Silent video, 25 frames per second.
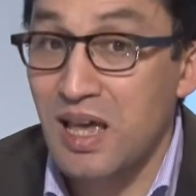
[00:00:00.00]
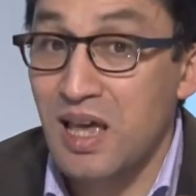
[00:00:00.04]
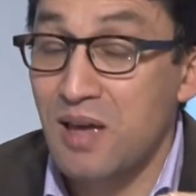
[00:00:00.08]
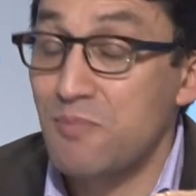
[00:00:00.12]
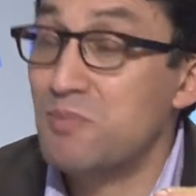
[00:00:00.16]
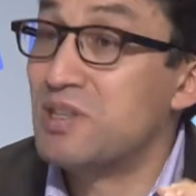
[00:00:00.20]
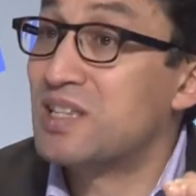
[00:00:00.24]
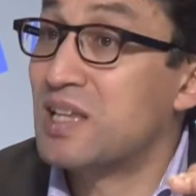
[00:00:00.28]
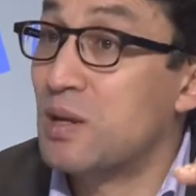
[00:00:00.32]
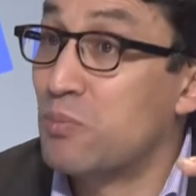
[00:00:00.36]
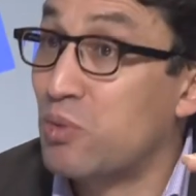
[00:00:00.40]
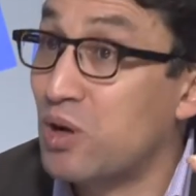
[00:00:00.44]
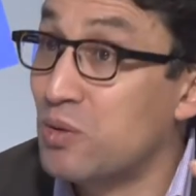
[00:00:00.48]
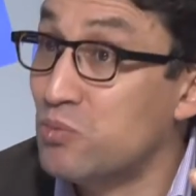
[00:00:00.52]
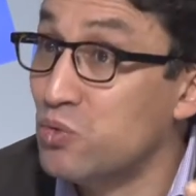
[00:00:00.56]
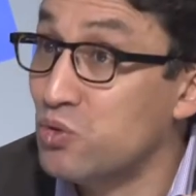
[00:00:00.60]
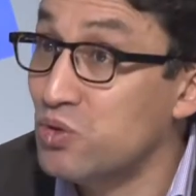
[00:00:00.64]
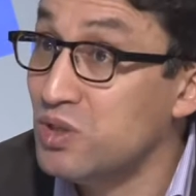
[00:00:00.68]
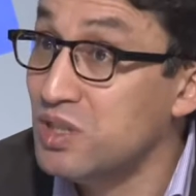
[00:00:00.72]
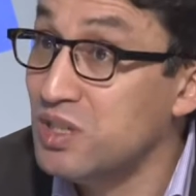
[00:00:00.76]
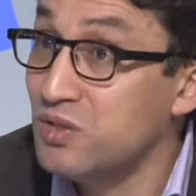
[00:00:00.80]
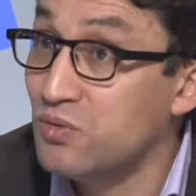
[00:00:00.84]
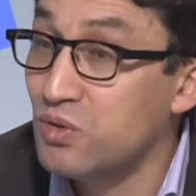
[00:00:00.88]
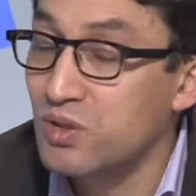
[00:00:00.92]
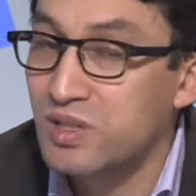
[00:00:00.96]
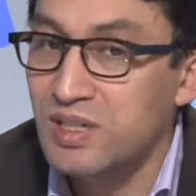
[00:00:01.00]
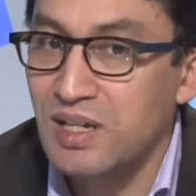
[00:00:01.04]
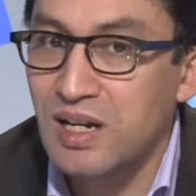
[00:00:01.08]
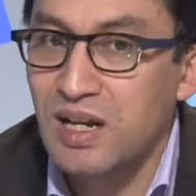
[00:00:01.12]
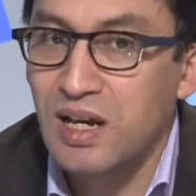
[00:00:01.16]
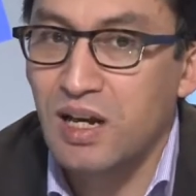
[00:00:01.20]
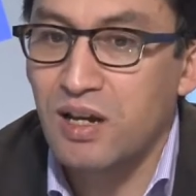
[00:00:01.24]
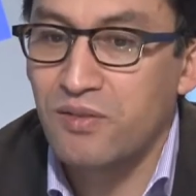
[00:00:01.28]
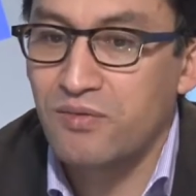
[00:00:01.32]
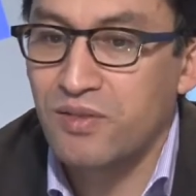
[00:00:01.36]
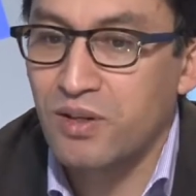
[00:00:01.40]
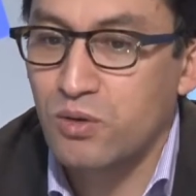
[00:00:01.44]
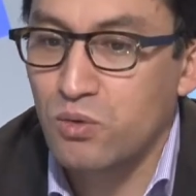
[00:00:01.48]
mais c'est un problème de niveau de salaire
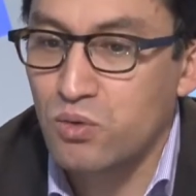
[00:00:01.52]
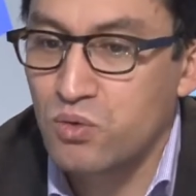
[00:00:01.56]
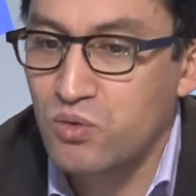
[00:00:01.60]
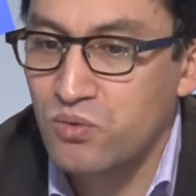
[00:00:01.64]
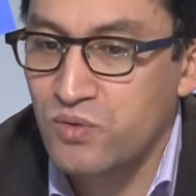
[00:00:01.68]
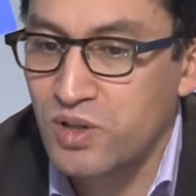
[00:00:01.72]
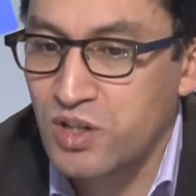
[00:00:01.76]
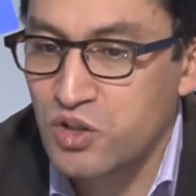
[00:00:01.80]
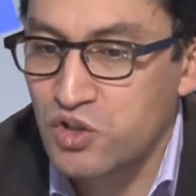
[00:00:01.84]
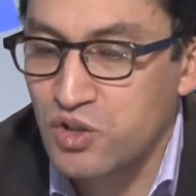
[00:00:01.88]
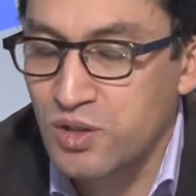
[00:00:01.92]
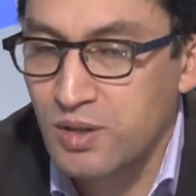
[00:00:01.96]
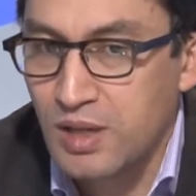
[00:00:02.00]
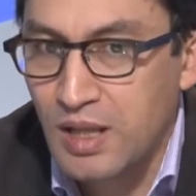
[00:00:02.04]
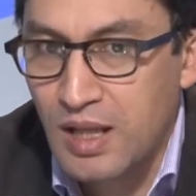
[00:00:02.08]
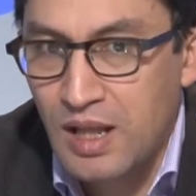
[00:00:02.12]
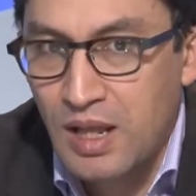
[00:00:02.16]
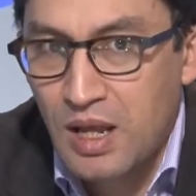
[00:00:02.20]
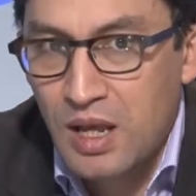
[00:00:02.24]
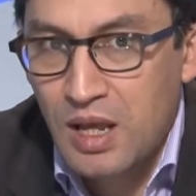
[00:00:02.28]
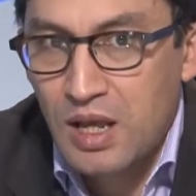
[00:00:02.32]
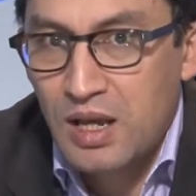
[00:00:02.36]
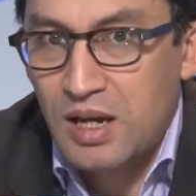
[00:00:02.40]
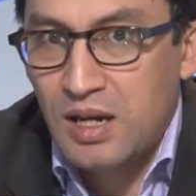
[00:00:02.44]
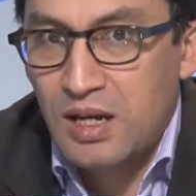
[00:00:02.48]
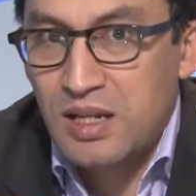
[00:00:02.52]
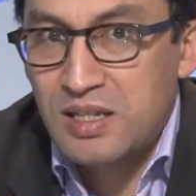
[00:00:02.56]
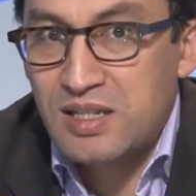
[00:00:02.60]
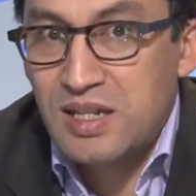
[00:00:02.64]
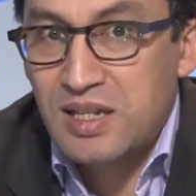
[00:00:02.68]
à faire reconverger. Les